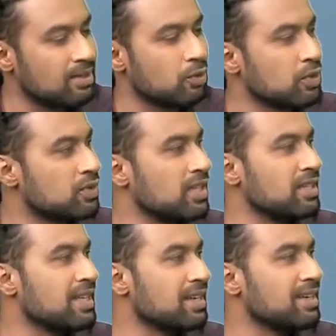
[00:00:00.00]
ஒரு சில
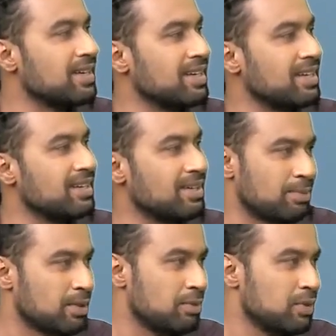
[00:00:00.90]
நேரங்களில்
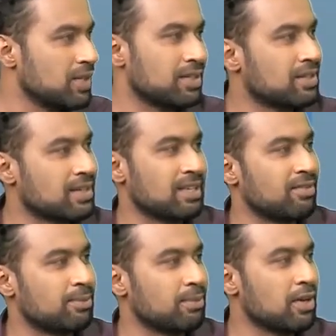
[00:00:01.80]
இப்போ மியூசிக் கேட்குறது
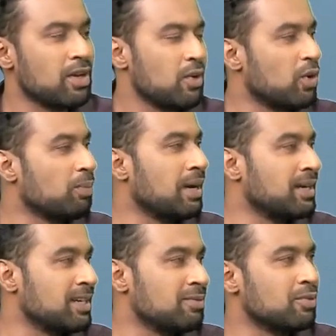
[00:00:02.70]
அமைப்புமே ஒரு
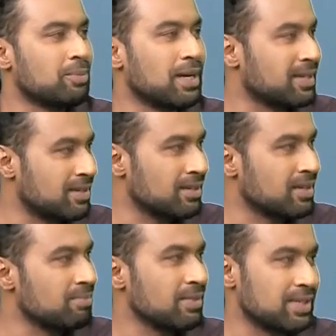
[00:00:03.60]
பாட்டு ரெண்டு மூணு பாட்டு
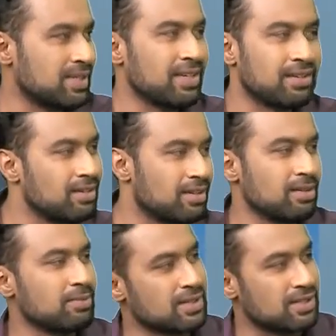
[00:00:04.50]
கேட்குறோம் இசையை
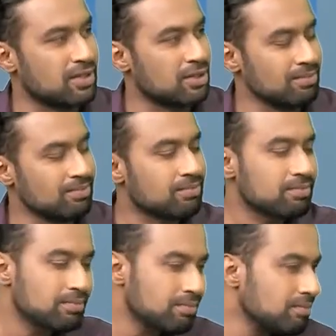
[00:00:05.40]
கேட்குறோம் ரசிக்கிறோம்
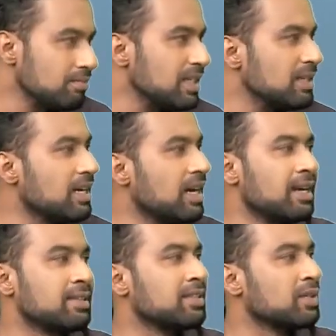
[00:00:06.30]

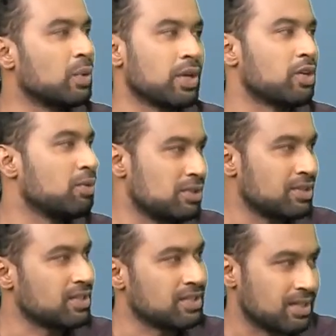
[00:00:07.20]
அழுத்தத்தை குறைக்கிறோம்ன்றது